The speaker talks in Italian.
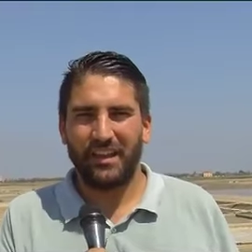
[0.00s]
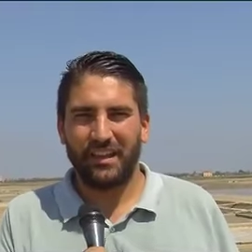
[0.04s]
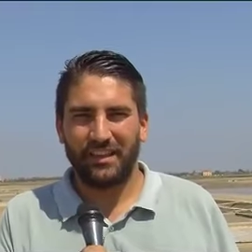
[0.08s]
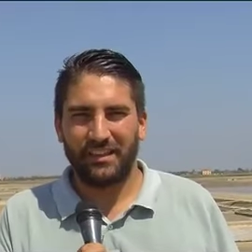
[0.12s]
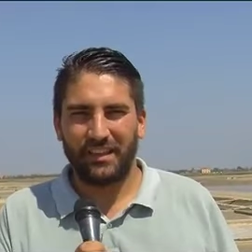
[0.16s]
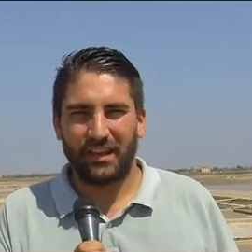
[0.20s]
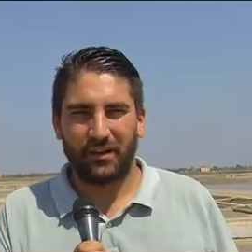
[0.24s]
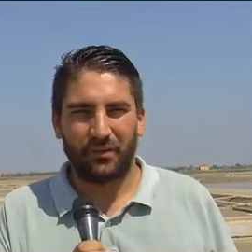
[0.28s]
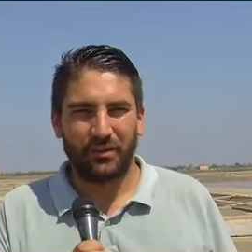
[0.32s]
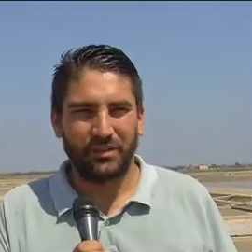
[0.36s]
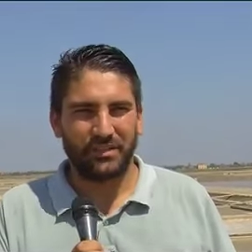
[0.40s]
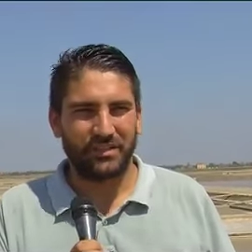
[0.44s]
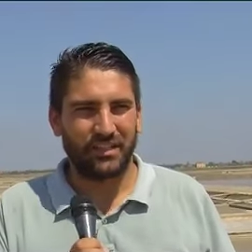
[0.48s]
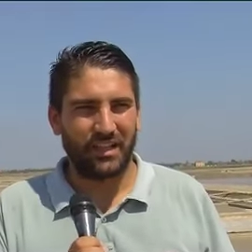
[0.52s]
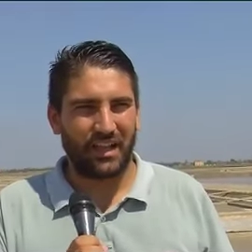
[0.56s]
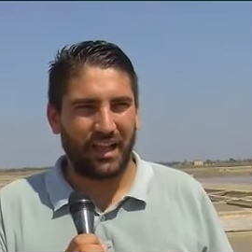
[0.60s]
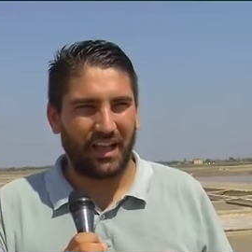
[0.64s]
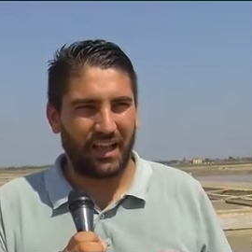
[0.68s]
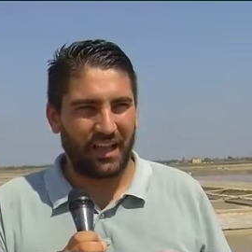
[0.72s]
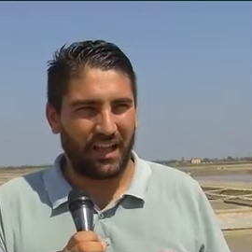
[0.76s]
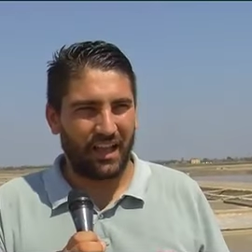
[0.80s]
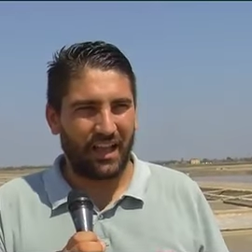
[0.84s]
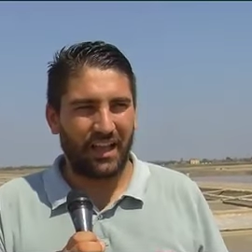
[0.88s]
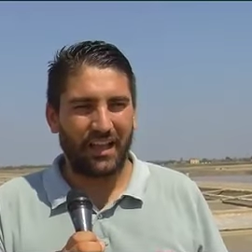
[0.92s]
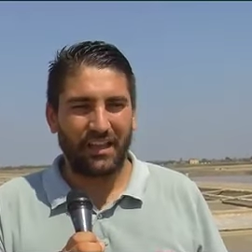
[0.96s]
da,
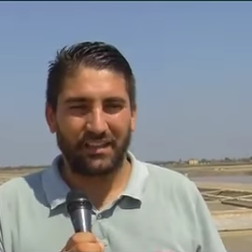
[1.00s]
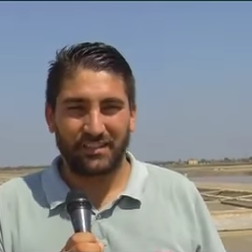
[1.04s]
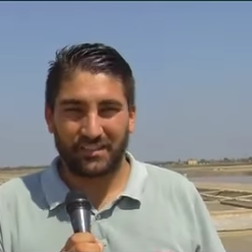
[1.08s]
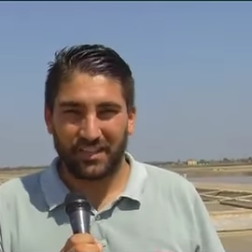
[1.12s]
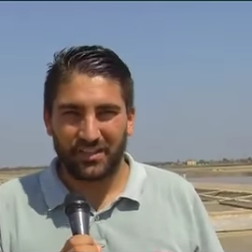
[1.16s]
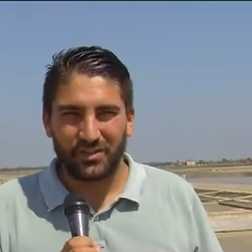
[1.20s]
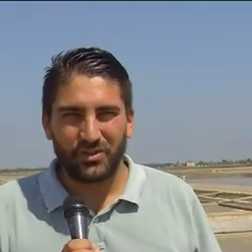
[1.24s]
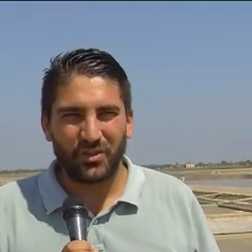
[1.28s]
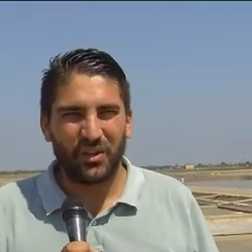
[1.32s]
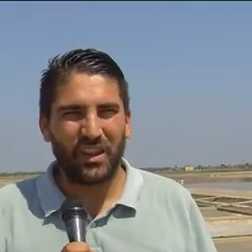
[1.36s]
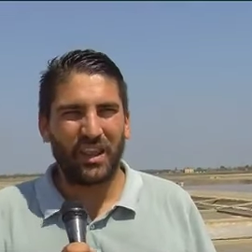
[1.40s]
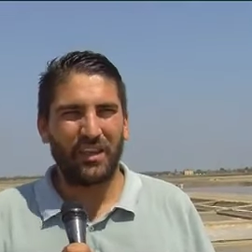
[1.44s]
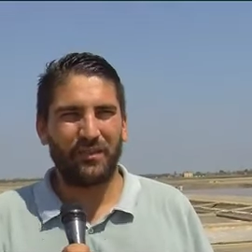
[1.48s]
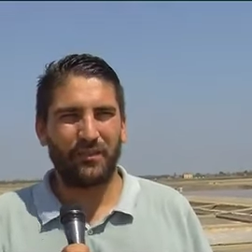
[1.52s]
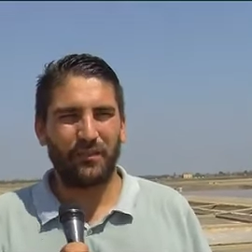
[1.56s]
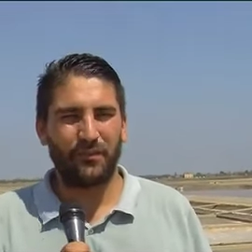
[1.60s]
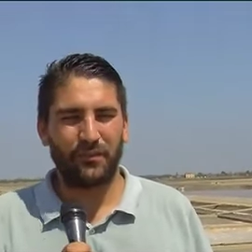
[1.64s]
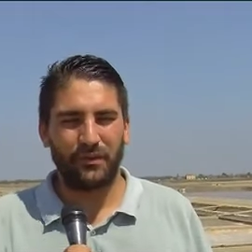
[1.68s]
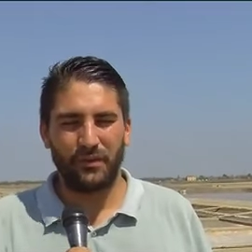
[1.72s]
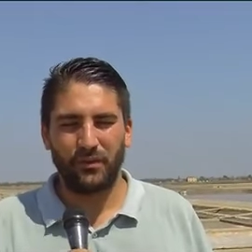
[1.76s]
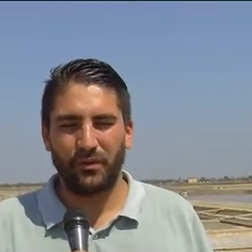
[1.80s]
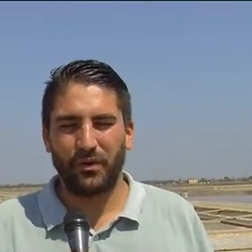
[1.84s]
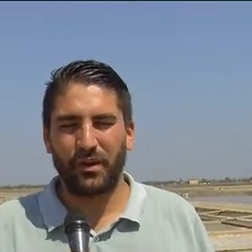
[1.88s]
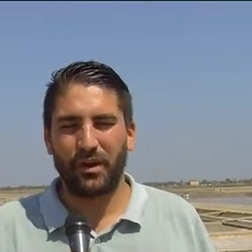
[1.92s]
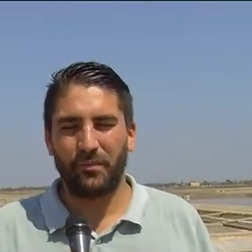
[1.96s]
questa stagione
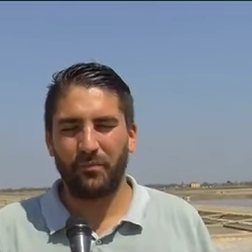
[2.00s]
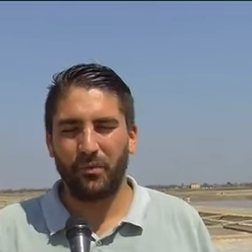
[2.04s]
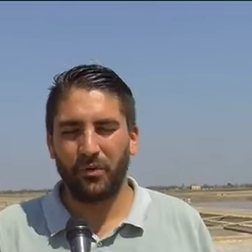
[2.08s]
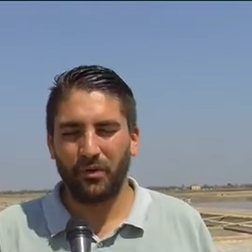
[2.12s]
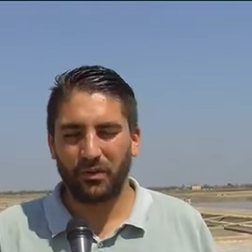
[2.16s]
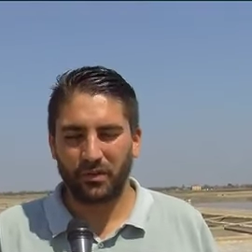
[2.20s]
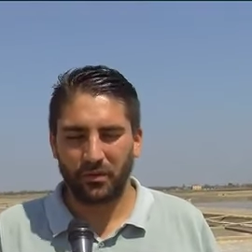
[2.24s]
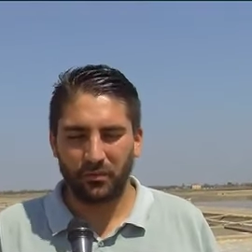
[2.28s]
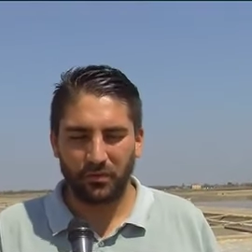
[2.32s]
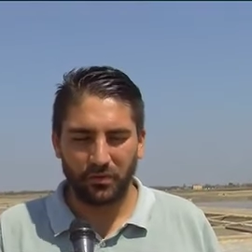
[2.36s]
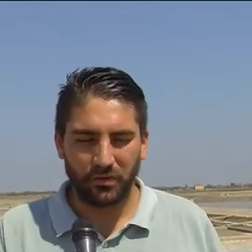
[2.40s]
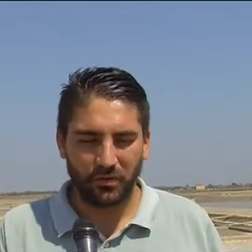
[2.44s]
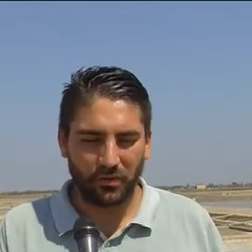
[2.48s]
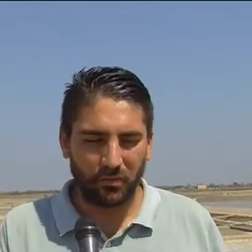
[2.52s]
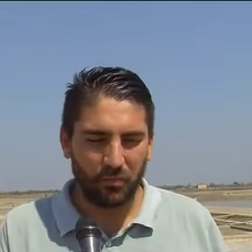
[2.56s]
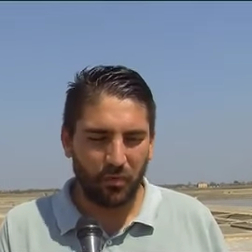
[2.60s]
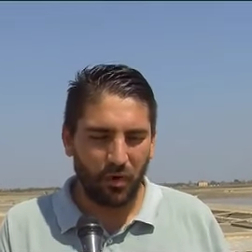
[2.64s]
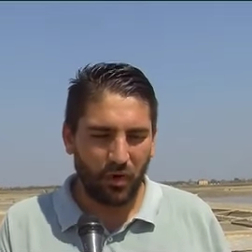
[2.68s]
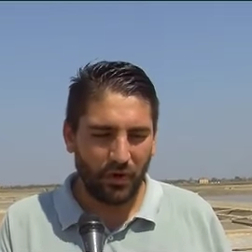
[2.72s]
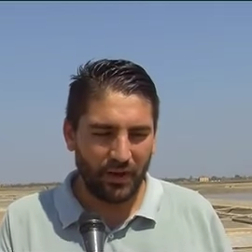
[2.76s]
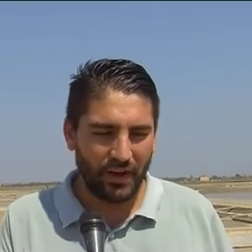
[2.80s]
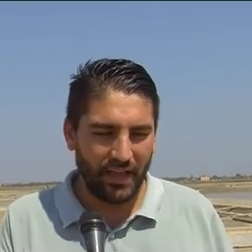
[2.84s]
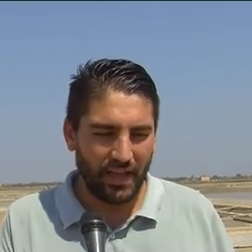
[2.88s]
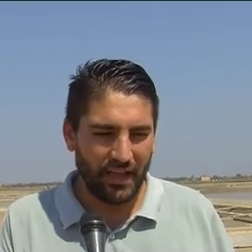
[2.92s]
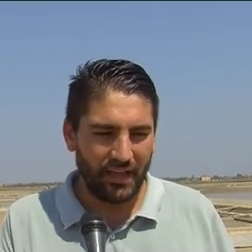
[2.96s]
finora molto molto
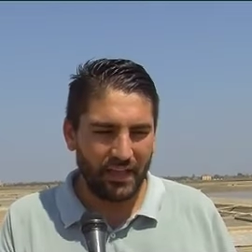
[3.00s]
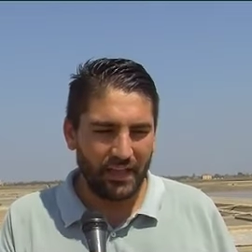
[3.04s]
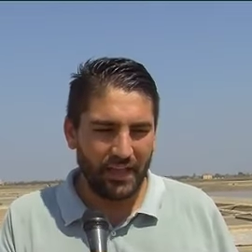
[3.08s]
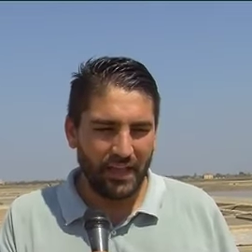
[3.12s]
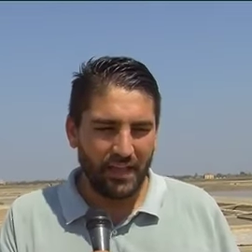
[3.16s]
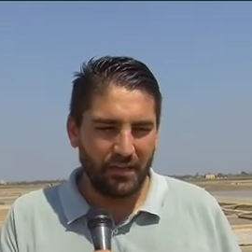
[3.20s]
buona,